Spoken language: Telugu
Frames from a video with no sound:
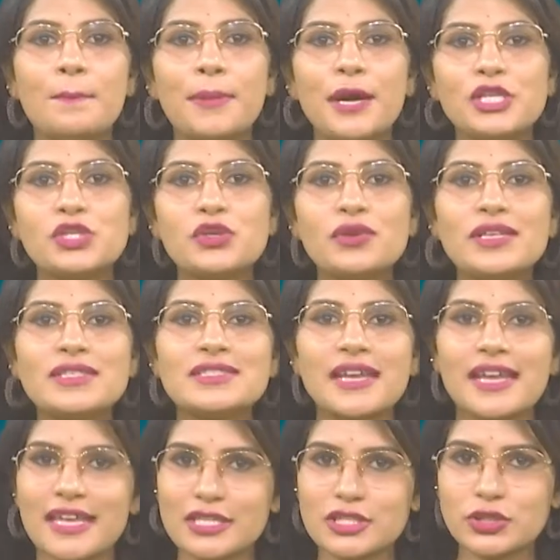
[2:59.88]
పశువుల
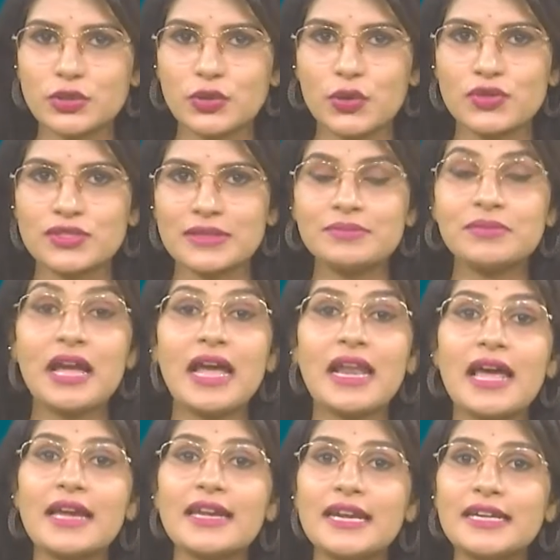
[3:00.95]
శ్రేయస్సు కోసం
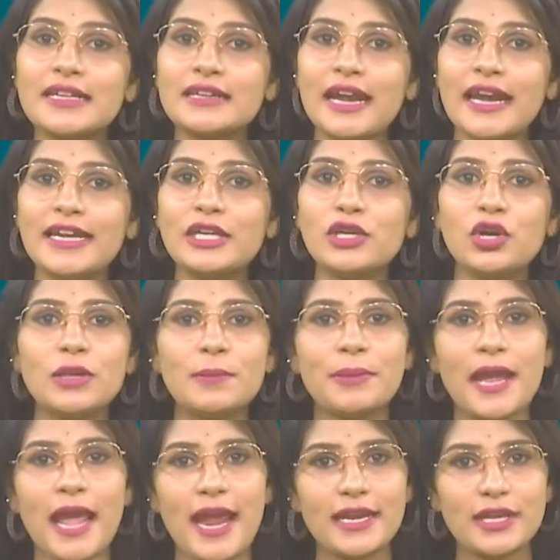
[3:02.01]
అలాగే ట్రైన్లోని
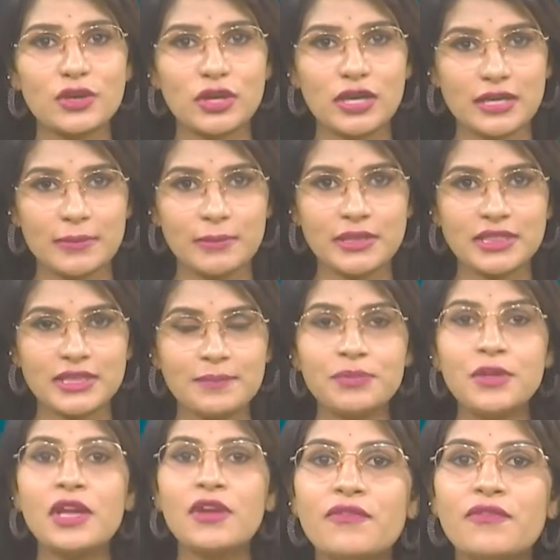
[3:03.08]
ప్రయాణికుల నిమిత్తం